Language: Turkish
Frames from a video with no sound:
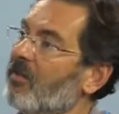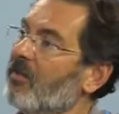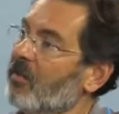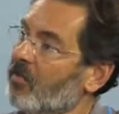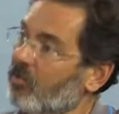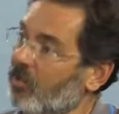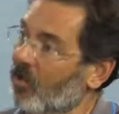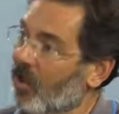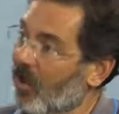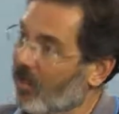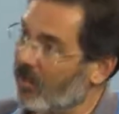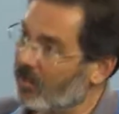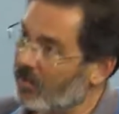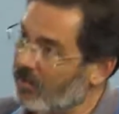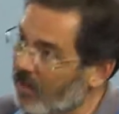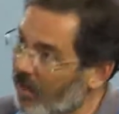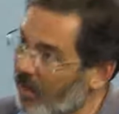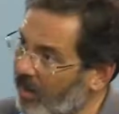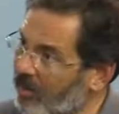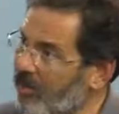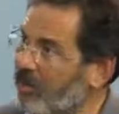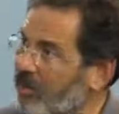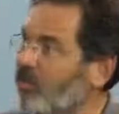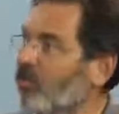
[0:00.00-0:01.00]
Ve bu
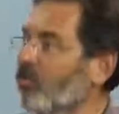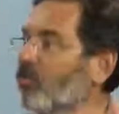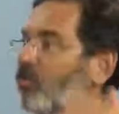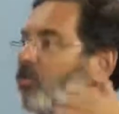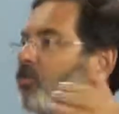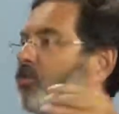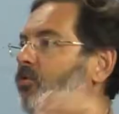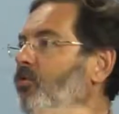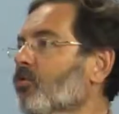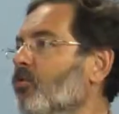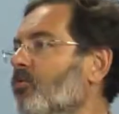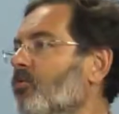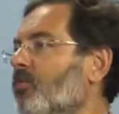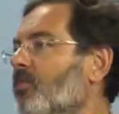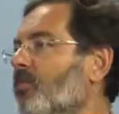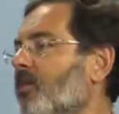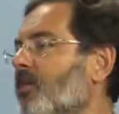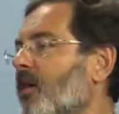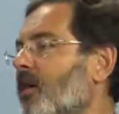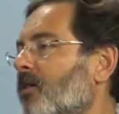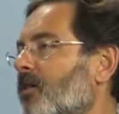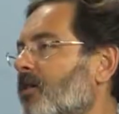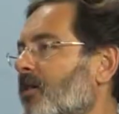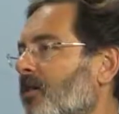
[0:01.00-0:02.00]
kaygılar da bu kurgunun bir
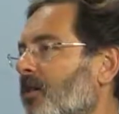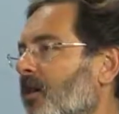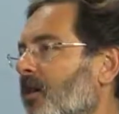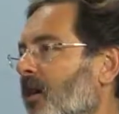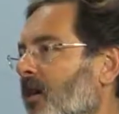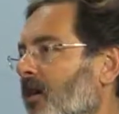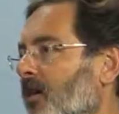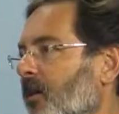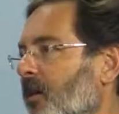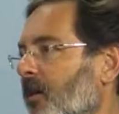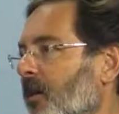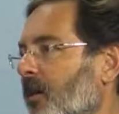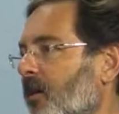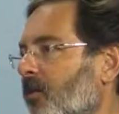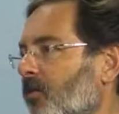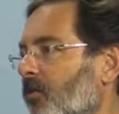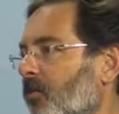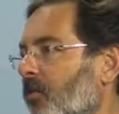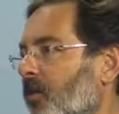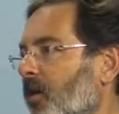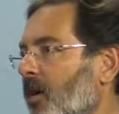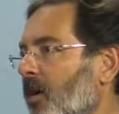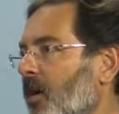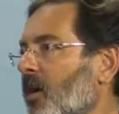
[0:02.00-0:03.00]
parçası haline
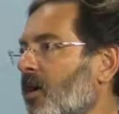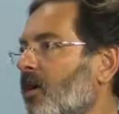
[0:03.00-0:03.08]
geliyor.